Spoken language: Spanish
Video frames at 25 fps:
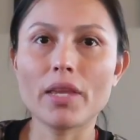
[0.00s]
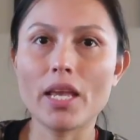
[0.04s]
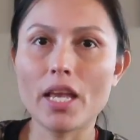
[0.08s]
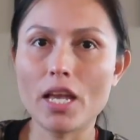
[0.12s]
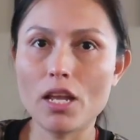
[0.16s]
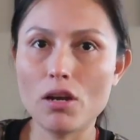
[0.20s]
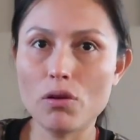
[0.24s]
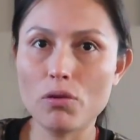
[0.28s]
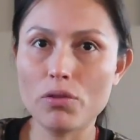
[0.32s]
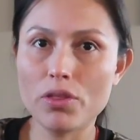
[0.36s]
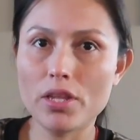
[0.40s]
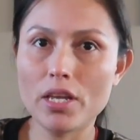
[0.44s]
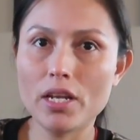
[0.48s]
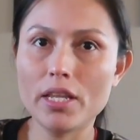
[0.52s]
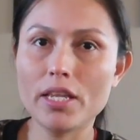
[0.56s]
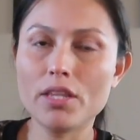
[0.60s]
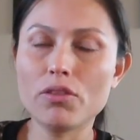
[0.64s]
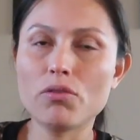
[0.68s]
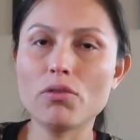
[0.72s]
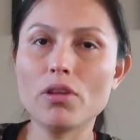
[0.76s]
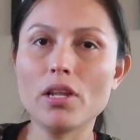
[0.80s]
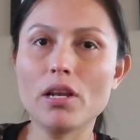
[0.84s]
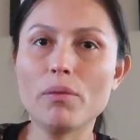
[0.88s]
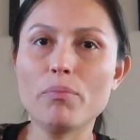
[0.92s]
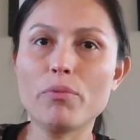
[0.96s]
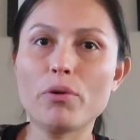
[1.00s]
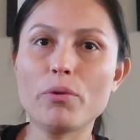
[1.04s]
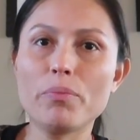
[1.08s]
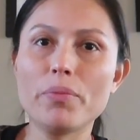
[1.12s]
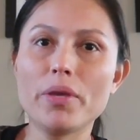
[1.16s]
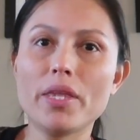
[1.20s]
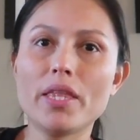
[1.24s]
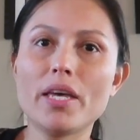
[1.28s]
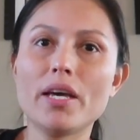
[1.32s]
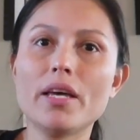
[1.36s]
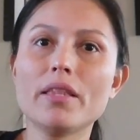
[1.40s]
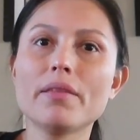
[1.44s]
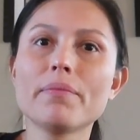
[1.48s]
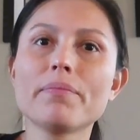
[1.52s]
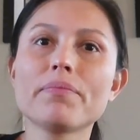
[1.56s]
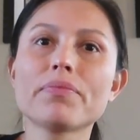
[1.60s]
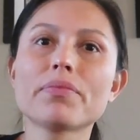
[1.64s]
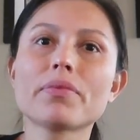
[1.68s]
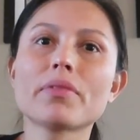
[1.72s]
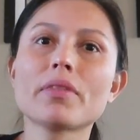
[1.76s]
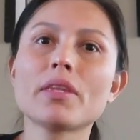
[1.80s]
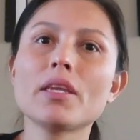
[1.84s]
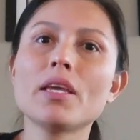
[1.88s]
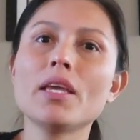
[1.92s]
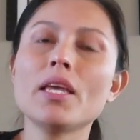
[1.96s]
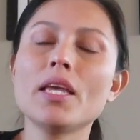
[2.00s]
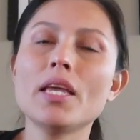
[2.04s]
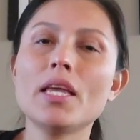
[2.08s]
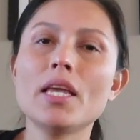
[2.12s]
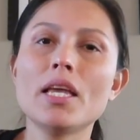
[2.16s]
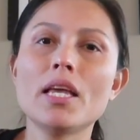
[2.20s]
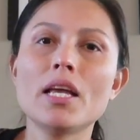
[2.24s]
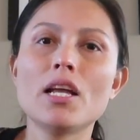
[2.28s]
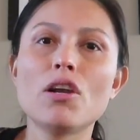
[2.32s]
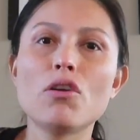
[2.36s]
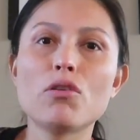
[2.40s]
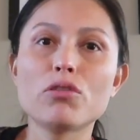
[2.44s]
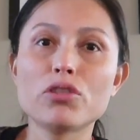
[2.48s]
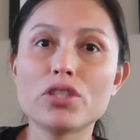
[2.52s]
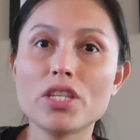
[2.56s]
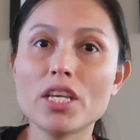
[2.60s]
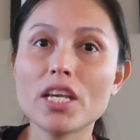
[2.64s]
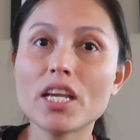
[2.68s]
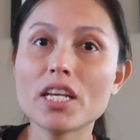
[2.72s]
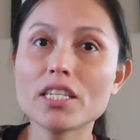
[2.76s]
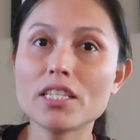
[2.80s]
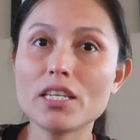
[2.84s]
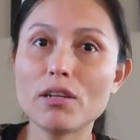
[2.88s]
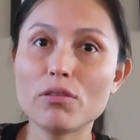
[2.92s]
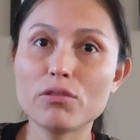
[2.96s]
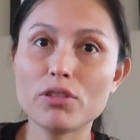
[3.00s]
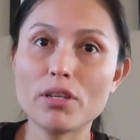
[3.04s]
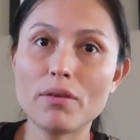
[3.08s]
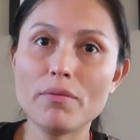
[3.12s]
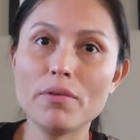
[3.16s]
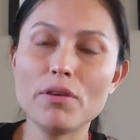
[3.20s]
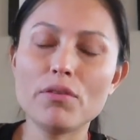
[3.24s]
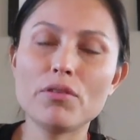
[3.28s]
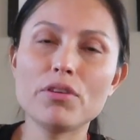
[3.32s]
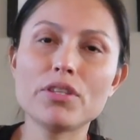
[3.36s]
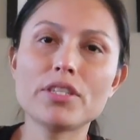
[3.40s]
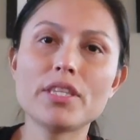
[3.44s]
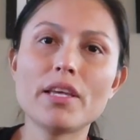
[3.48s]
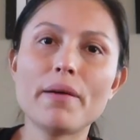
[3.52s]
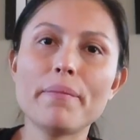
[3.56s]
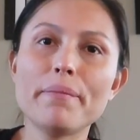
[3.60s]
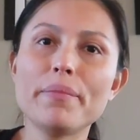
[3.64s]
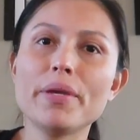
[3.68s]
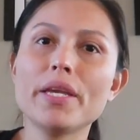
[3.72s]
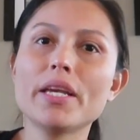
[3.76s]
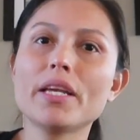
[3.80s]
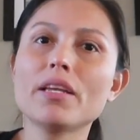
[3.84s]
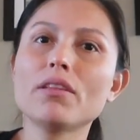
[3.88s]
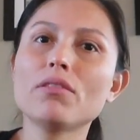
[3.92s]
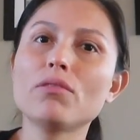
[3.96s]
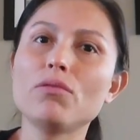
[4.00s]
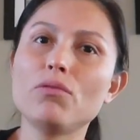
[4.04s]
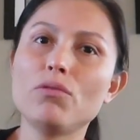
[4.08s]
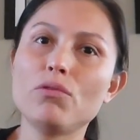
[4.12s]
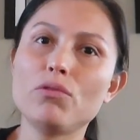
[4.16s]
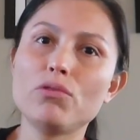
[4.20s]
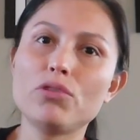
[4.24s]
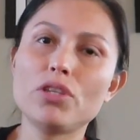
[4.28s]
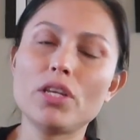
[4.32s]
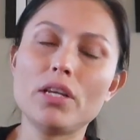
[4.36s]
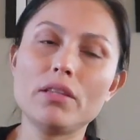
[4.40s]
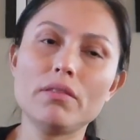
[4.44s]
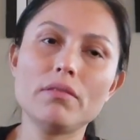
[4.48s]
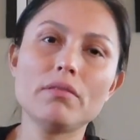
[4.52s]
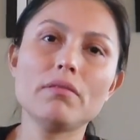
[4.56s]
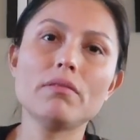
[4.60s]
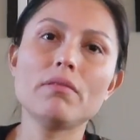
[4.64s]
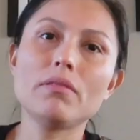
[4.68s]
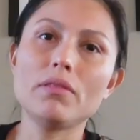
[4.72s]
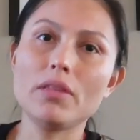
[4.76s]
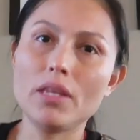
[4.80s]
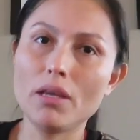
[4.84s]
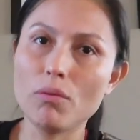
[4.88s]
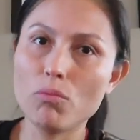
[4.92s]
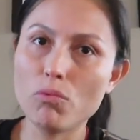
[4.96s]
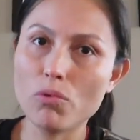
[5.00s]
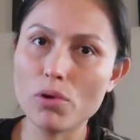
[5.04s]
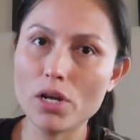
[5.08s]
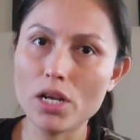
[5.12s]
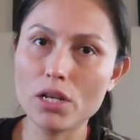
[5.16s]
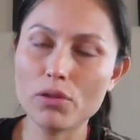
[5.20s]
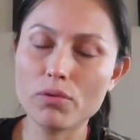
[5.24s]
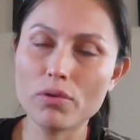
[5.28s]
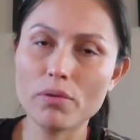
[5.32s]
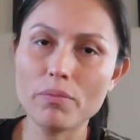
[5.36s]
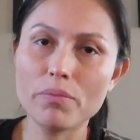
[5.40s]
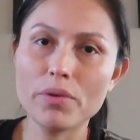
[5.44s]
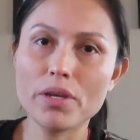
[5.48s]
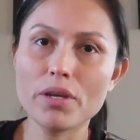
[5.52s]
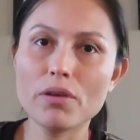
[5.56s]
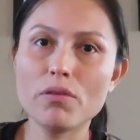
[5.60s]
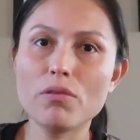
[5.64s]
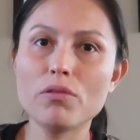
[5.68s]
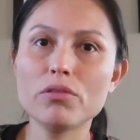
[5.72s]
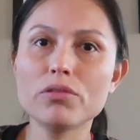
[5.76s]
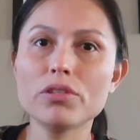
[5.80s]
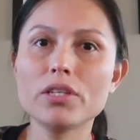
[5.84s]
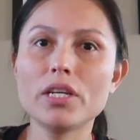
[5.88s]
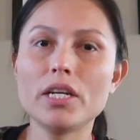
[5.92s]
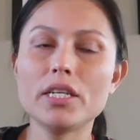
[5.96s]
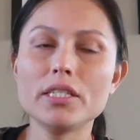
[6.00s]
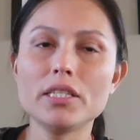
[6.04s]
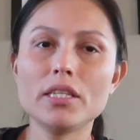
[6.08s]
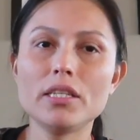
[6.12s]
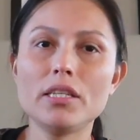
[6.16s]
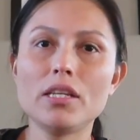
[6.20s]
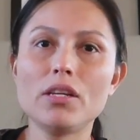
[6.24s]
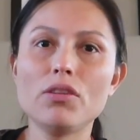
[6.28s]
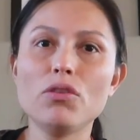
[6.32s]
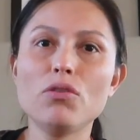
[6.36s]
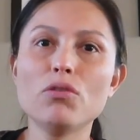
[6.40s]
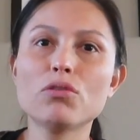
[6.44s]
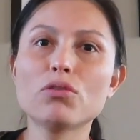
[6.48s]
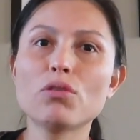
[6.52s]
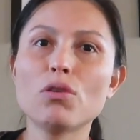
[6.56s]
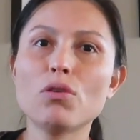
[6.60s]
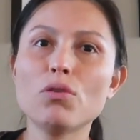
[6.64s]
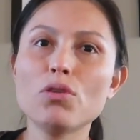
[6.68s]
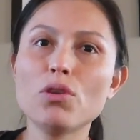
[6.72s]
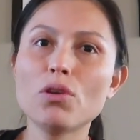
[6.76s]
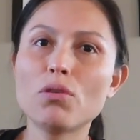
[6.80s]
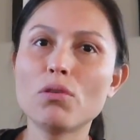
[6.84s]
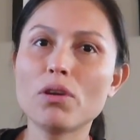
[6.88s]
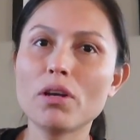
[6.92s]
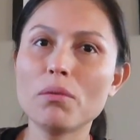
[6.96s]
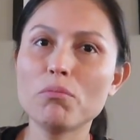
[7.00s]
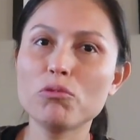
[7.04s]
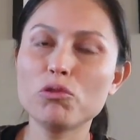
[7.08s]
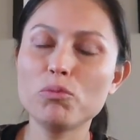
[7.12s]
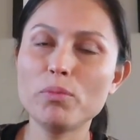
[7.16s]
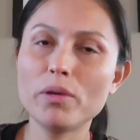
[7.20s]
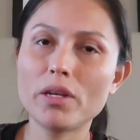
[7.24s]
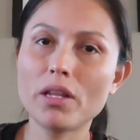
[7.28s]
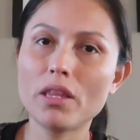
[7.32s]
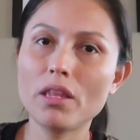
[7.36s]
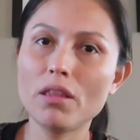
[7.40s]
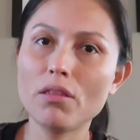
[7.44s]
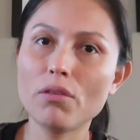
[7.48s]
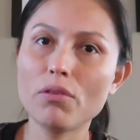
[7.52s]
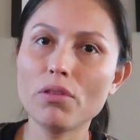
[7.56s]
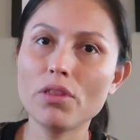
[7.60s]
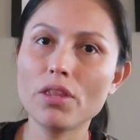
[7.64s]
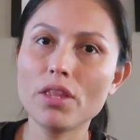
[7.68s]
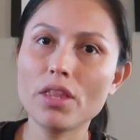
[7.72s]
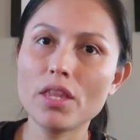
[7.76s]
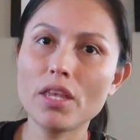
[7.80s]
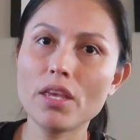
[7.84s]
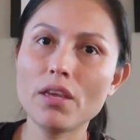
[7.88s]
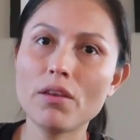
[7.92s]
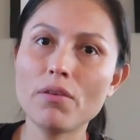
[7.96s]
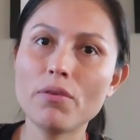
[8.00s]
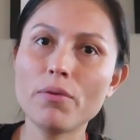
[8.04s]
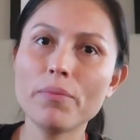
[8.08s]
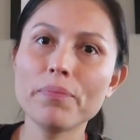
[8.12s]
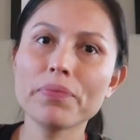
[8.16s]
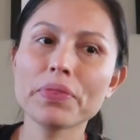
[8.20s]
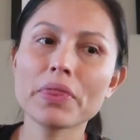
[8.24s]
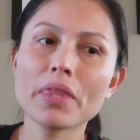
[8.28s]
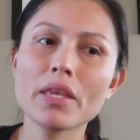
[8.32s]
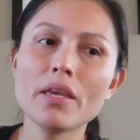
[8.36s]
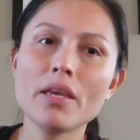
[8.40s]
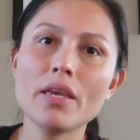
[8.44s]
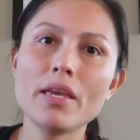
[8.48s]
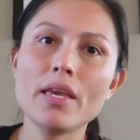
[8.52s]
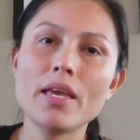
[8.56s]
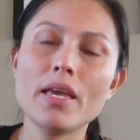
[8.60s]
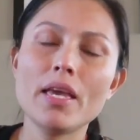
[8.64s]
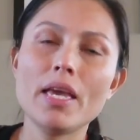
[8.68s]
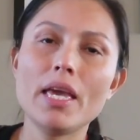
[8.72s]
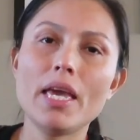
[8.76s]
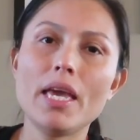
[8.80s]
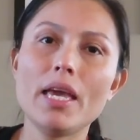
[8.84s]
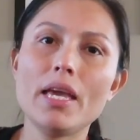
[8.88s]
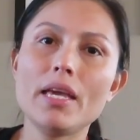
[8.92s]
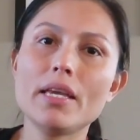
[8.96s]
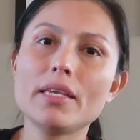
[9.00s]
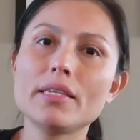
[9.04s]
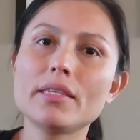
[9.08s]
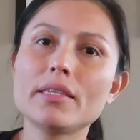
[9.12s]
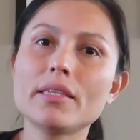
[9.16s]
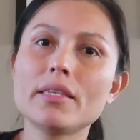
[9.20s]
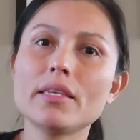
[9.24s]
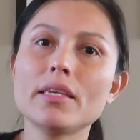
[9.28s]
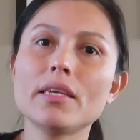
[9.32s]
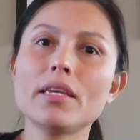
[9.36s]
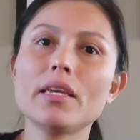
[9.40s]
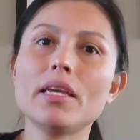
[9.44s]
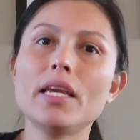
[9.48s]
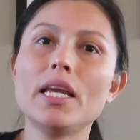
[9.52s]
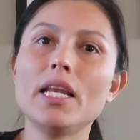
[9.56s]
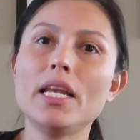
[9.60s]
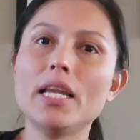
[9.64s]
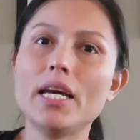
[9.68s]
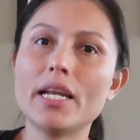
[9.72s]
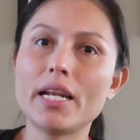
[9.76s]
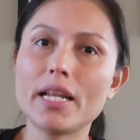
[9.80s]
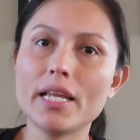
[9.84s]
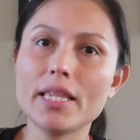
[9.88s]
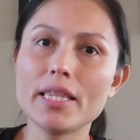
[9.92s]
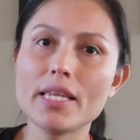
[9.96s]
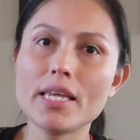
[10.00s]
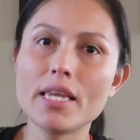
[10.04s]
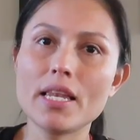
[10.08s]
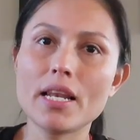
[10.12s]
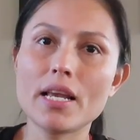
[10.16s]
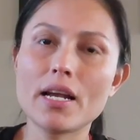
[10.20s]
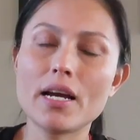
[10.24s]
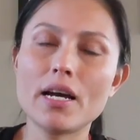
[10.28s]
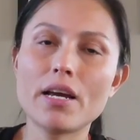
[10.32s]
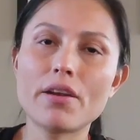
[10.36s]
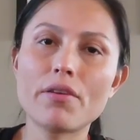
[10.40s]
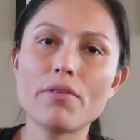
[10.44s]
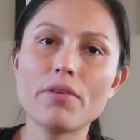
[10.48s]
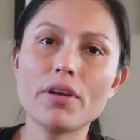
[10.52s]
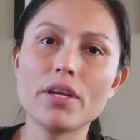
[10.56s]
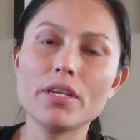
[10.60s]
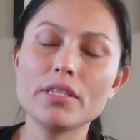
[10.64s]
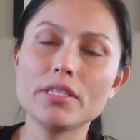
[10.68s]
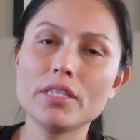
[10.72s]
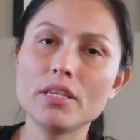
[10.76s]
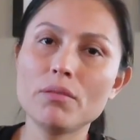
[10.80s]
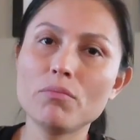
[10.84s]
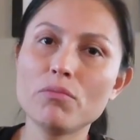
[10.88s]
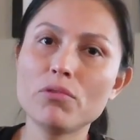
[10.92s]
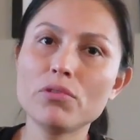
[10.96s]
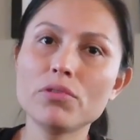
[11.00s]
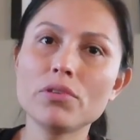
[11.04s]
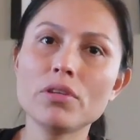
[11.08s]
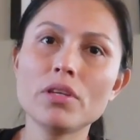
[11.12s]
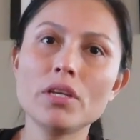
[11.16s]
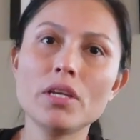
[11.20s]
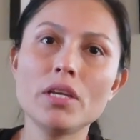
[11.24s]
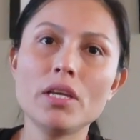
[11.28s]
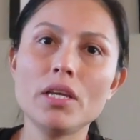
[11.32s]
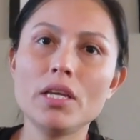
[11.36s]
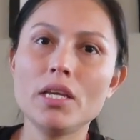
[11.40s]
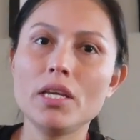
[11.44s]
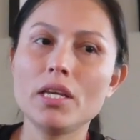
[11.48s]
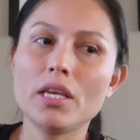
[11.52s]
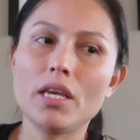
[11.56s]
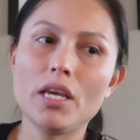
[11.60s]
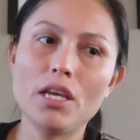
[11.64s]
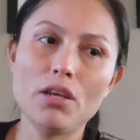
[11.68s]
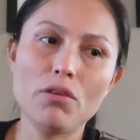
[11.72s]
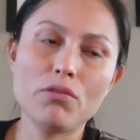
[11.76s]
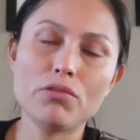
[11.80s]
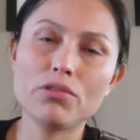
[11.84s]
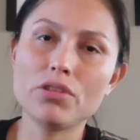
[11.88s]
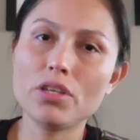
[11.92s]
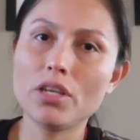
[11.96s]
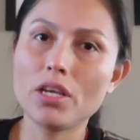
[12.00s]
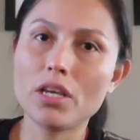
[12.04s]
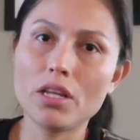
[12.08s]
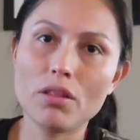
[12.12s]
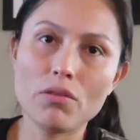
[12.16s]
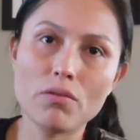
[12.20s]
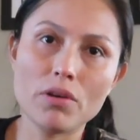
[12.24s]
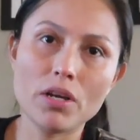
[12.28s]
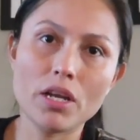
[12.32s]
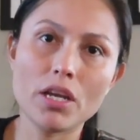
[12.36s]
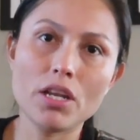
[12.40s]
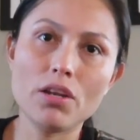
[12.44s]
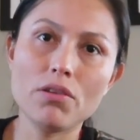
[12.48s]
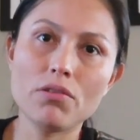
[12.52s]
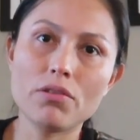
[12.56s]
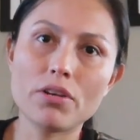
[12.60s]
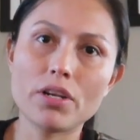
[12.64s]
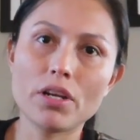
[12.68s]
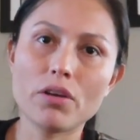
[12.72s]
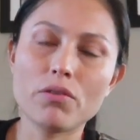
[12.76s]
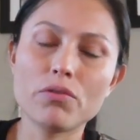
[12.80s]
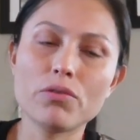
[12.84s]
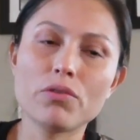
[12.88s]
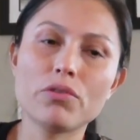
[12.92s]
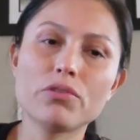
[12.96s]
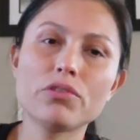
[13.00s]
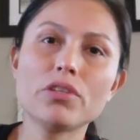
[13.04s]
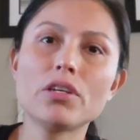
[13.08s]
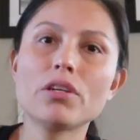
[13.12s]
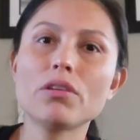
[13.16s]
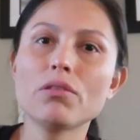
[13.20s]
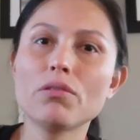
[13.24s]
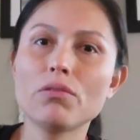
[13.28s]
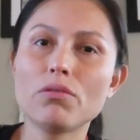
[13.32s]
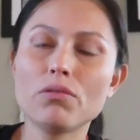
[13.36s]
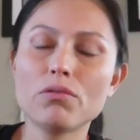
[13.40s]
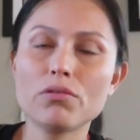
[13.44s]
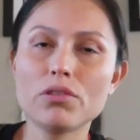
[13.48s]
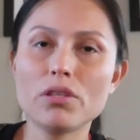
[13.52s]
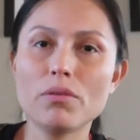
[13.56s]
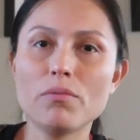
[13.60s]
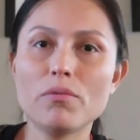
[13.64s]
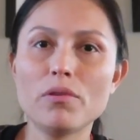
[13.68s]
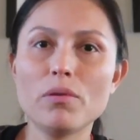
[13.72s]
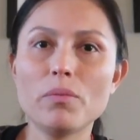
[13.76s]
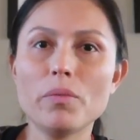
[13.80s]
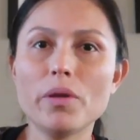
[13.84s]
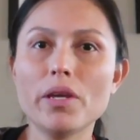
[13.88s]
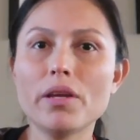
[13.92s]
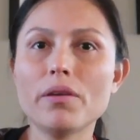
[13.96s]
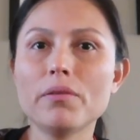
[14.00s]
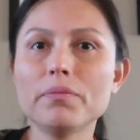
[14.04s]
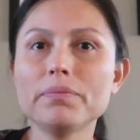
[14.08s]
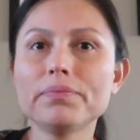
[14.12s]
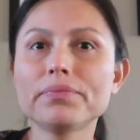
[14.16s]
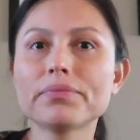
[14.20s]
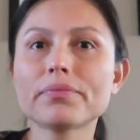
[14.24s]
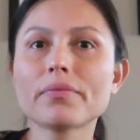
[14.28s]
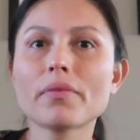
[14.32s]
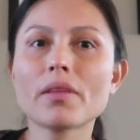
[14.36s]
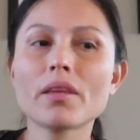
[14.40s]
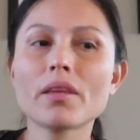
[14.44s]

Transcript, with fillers: en el hotel dentro de la propiedad. Los tickets de los aviones también nos han devuelto, amigos, gracias a Dios. Lo único que hemos perdido dinero es en la renta del carro que hicimos que ellos sí que no han querido reconocer, no nos devolvieron.